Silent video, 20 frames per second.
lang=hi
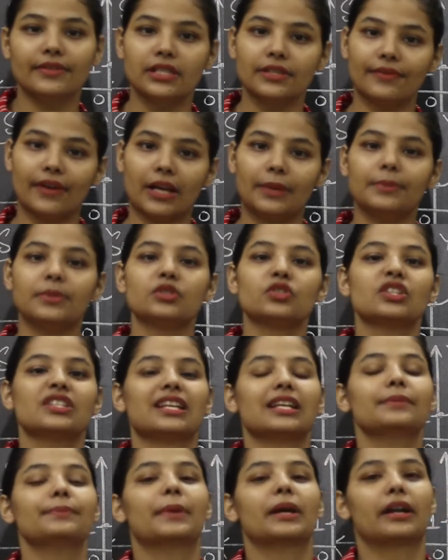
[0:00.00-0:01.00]
वैसे वाई भी उसके
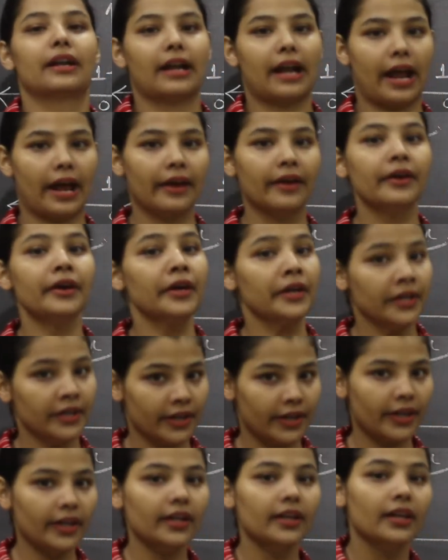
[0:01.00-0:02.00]
साथ बढ़ रहा है
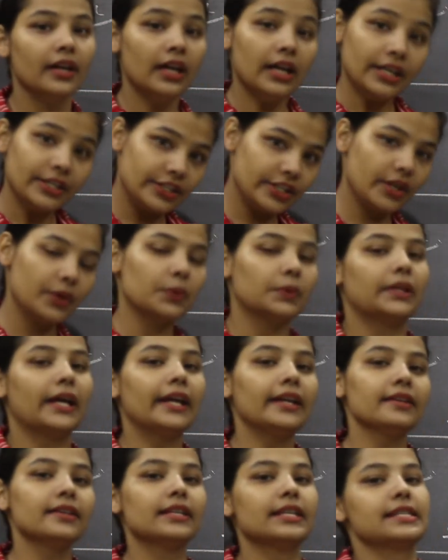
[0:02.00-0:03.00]
ठीक ये होता
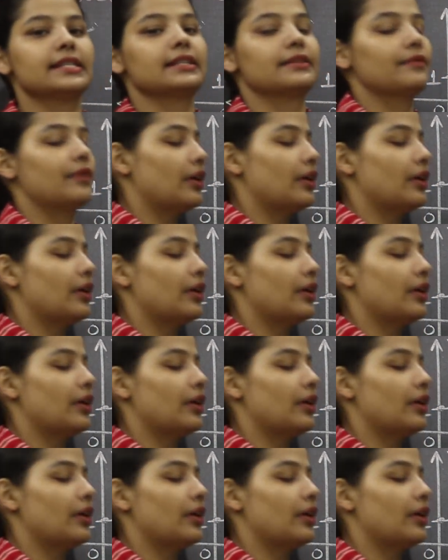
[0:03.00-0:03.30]
है इंक्रीजिंग